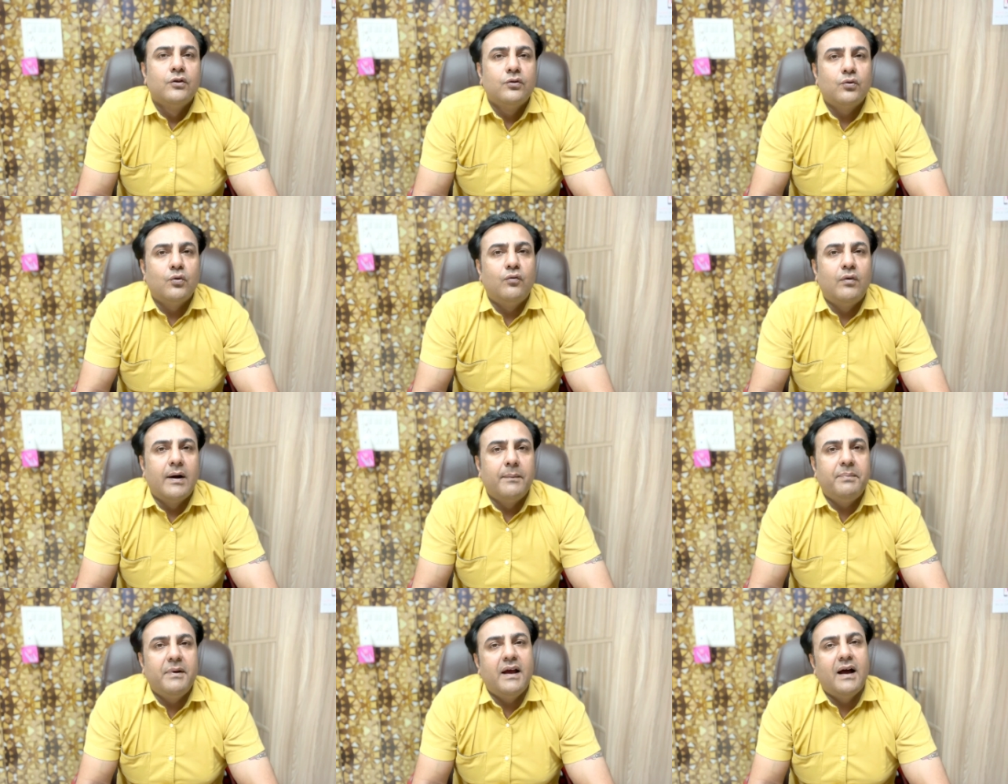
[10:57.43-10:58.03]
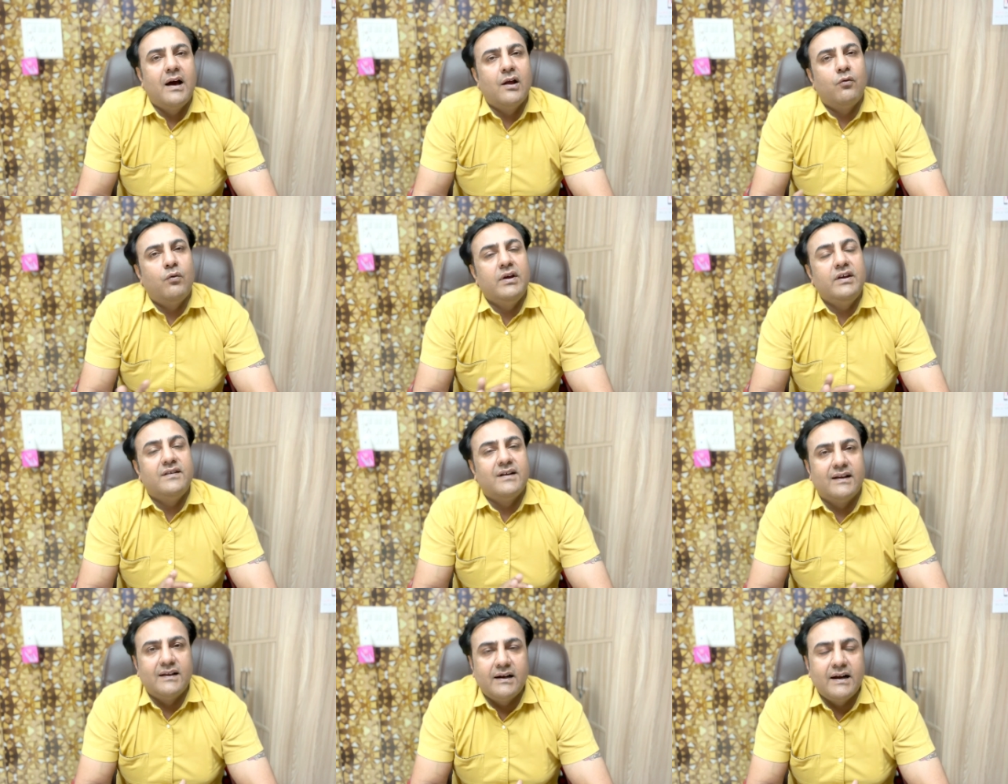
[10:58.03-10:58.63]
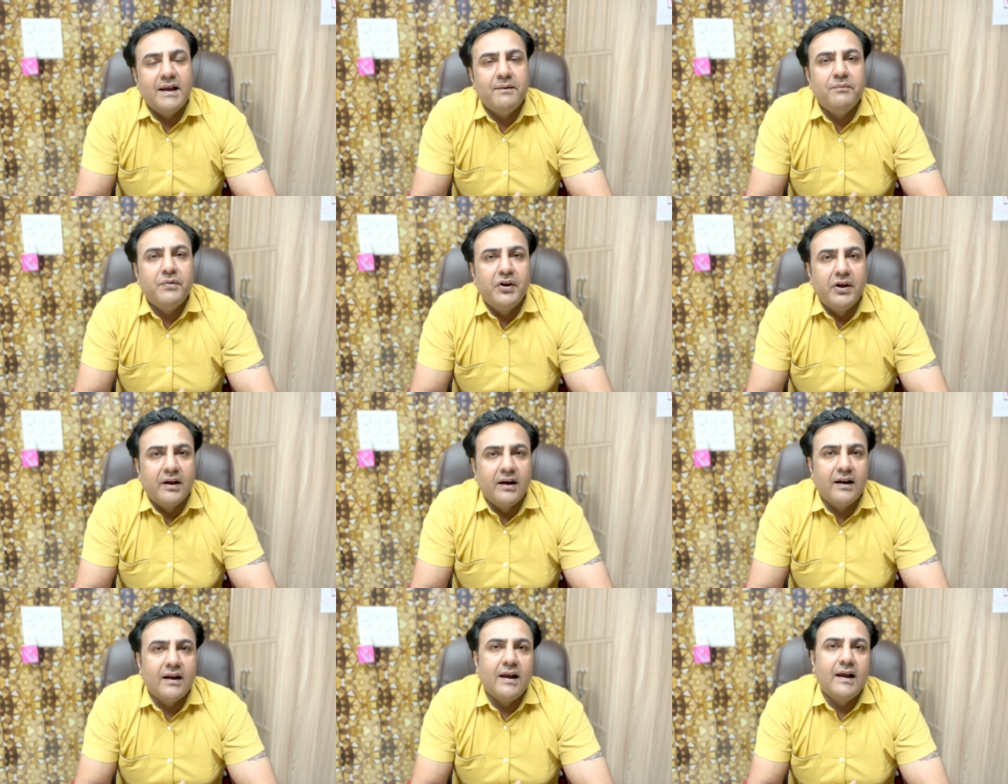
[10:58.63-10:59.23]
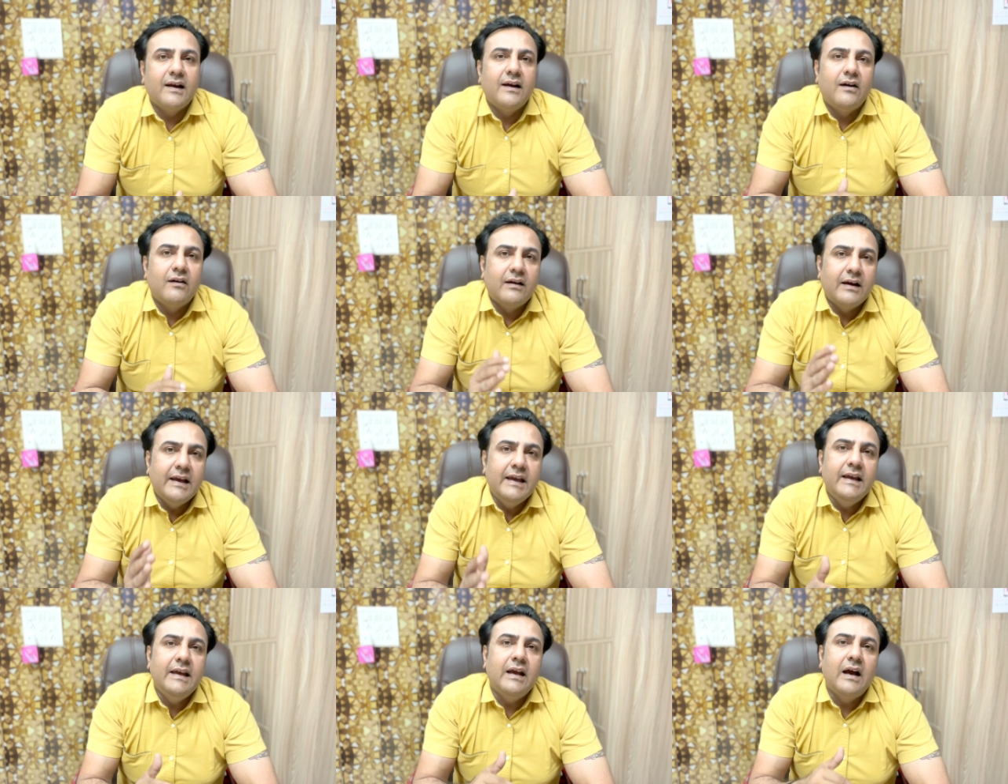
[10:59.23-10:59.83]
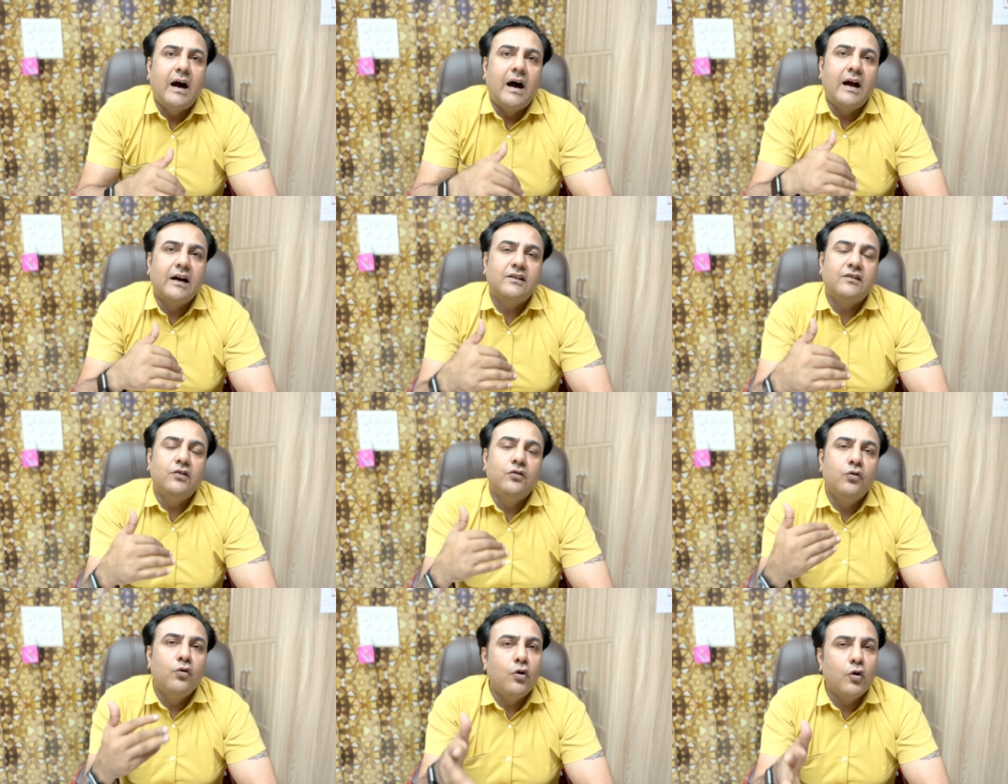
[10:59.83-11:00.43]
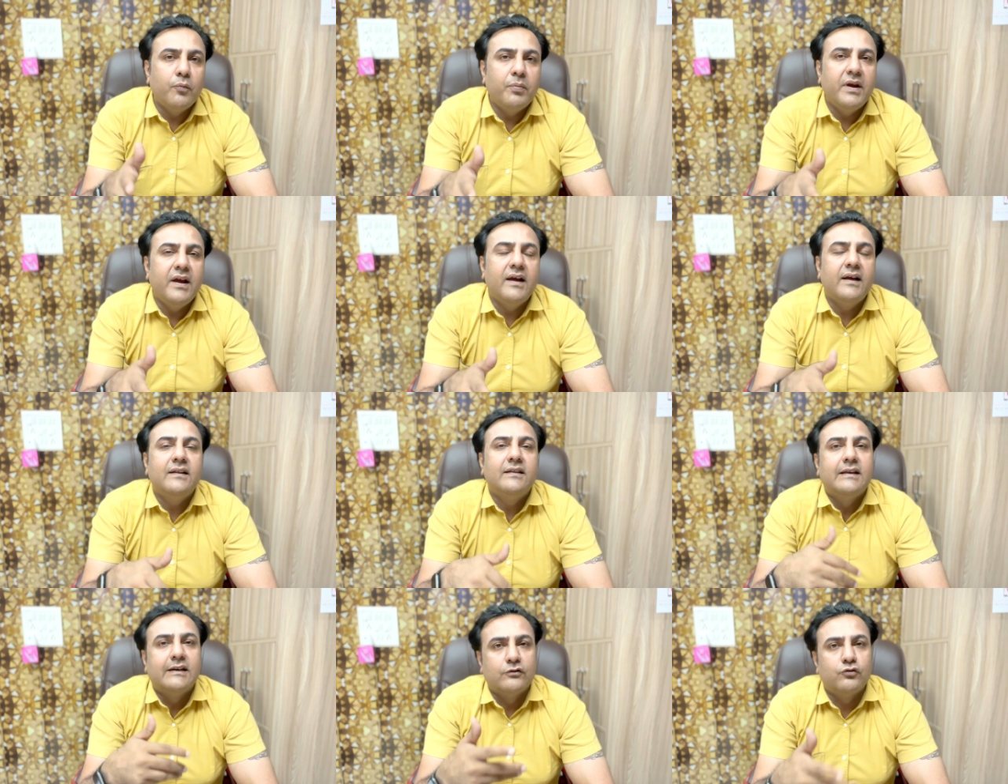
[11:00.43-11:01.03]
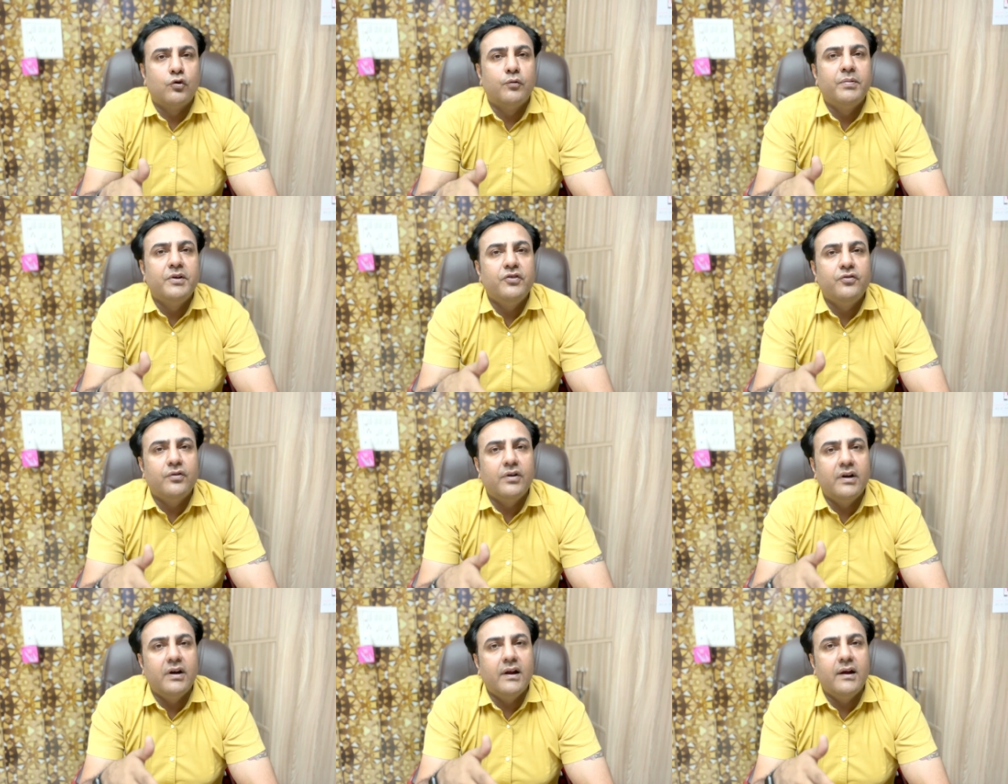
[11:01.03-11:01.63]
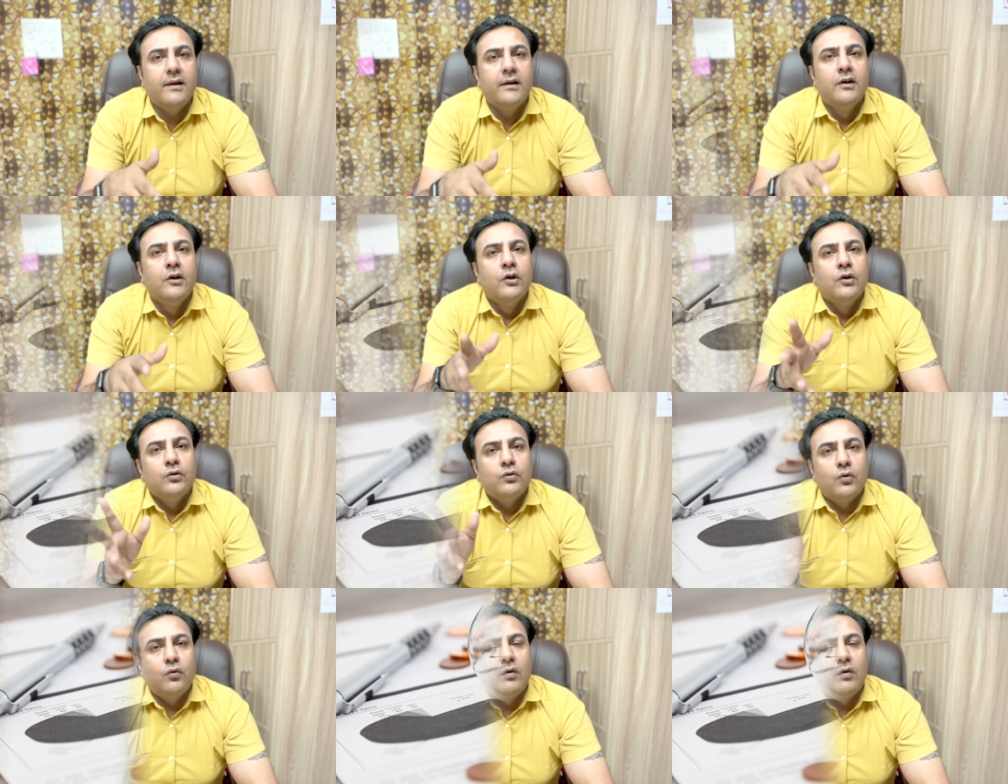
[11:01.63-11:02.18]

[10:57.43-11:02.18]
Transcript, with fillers: तो वहाँ पे आर ज़्यादा टाइम में निकल के आएगा कहीं आठ से नौ रुपये है दस रुपये यूनिट है तो